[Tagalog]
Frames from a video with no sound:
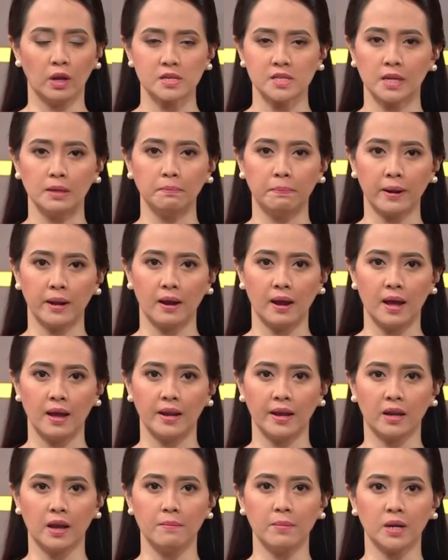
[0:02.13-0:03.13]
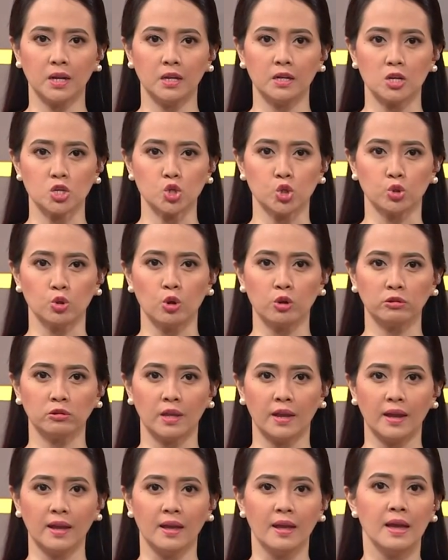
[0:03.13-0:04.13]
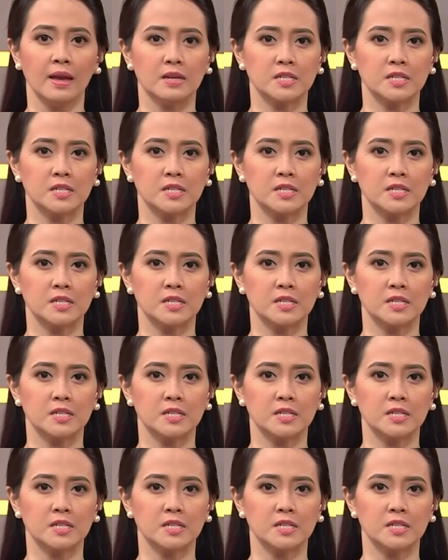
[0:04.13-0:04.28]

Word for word: asin Parakale Camarines Norte,